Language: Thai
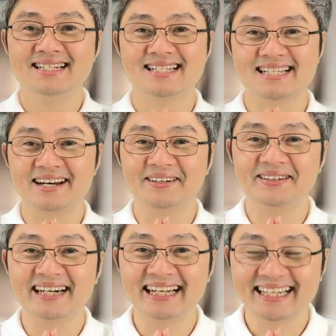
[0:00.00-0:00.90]
ส
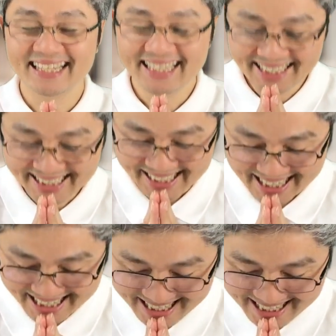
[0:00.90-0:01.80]
วัสดีค
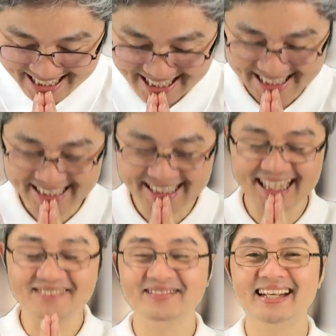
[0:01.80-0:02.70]
รับ
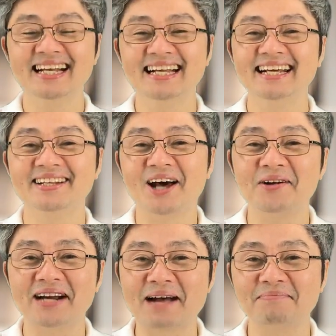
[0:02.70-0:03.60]
ยินดีต้อน
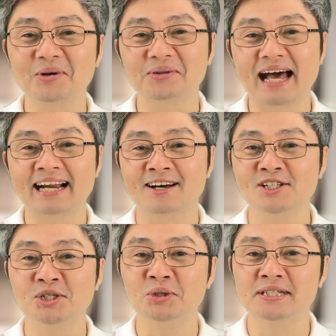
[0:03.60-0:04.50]
รับทุกท่านเข้า
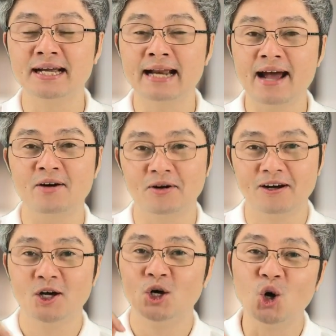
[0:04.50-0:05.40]
สู่ช anel
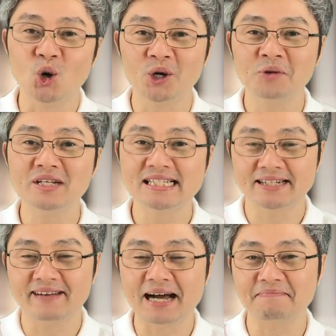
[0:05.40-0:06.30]
โหนวิศ
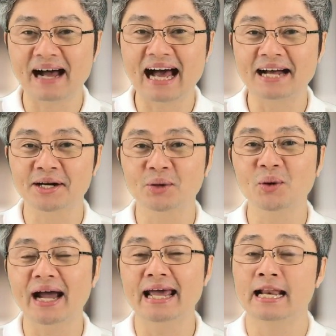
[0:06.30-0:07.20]
วะพารว
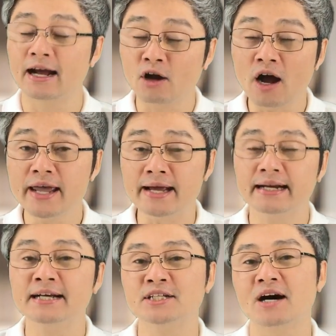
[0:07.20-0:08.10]
ย และก็อีกห
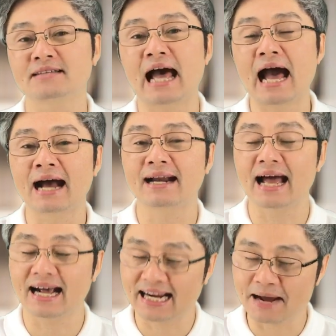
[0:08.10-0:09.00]
นึ่งช่องทางนะ
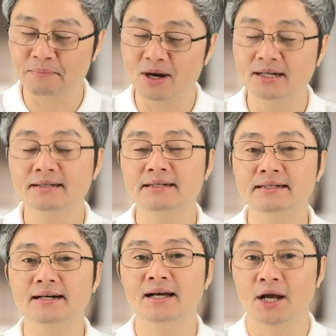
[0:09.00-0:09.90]
ครับก็คือ
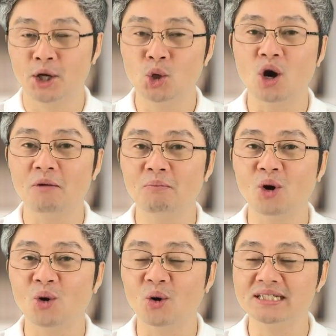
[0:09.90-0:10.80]
ดวงมง
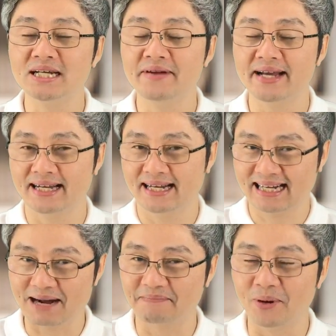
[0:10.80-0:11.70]
คลชีวิต
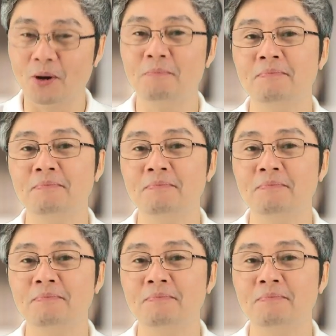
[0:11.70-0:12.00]
กับผม